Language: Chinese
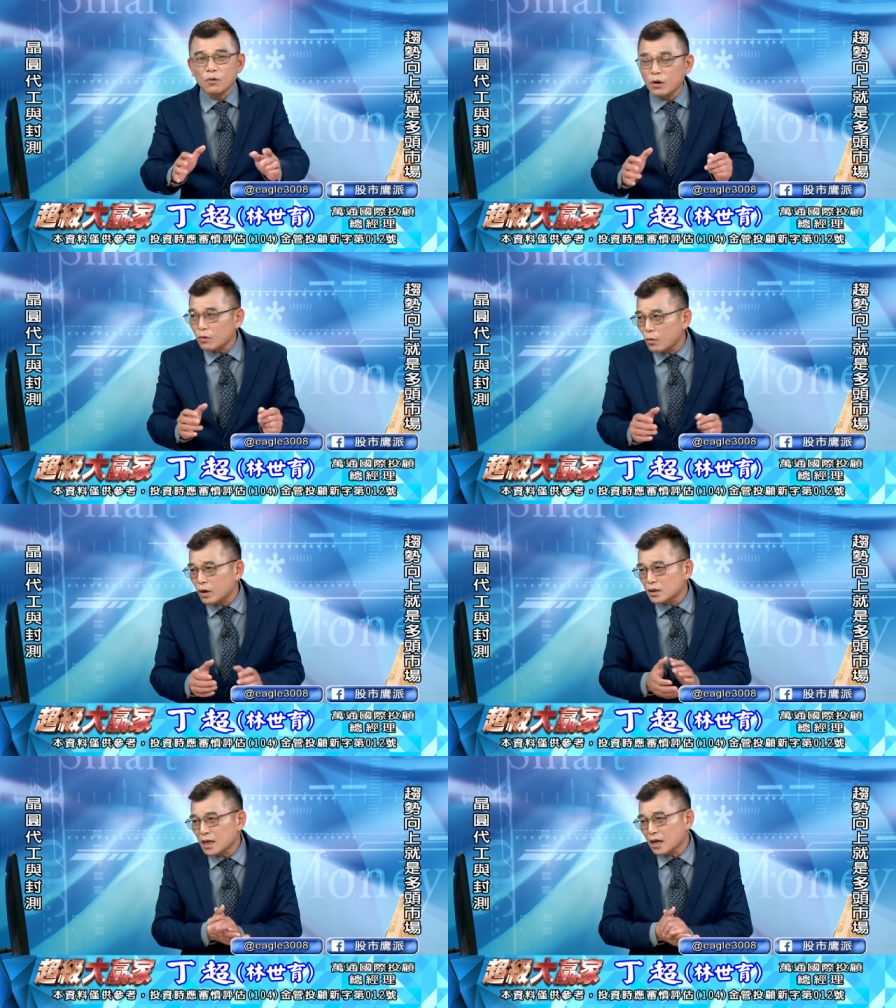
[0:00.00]
我
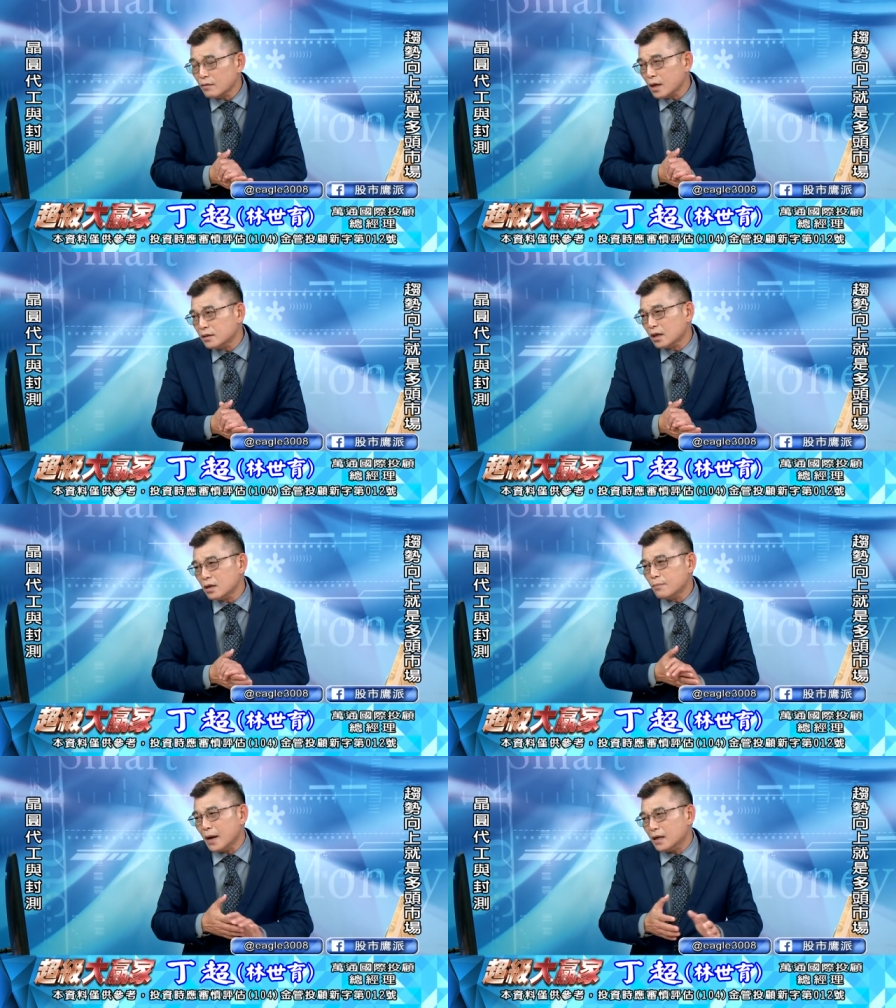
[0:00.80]
我上个月叫
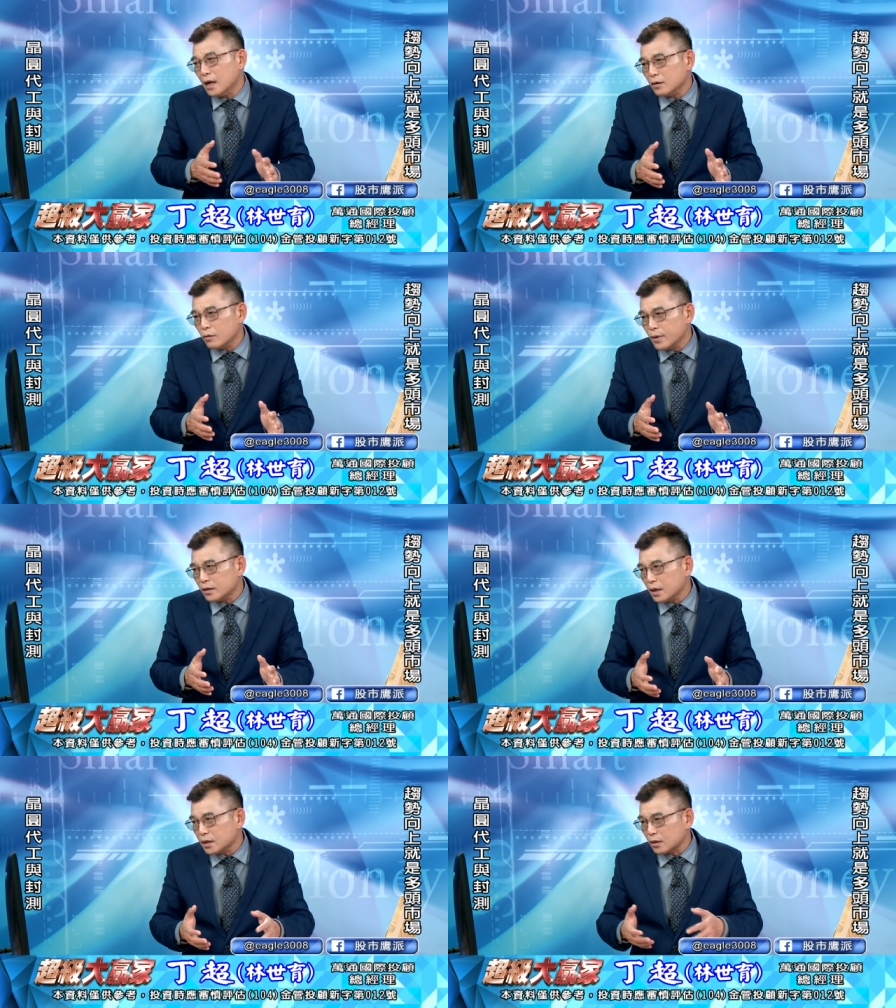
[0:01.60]
你买的股票，
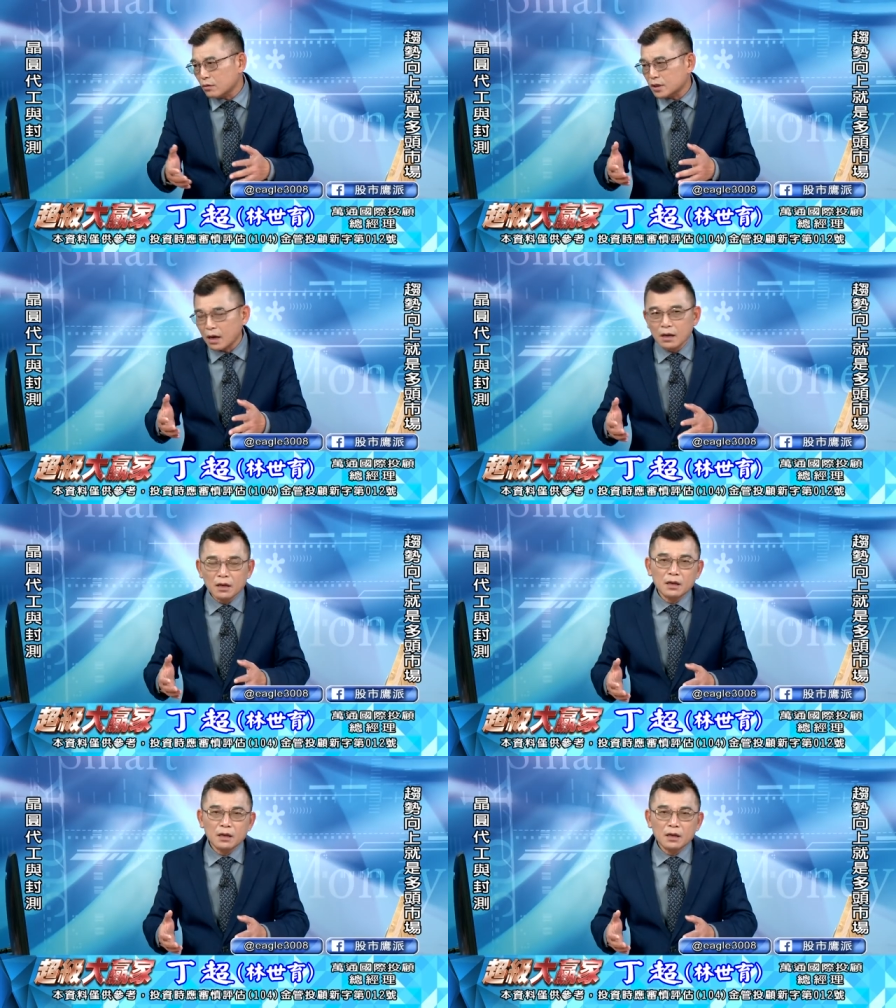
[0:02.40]
现在涨多少？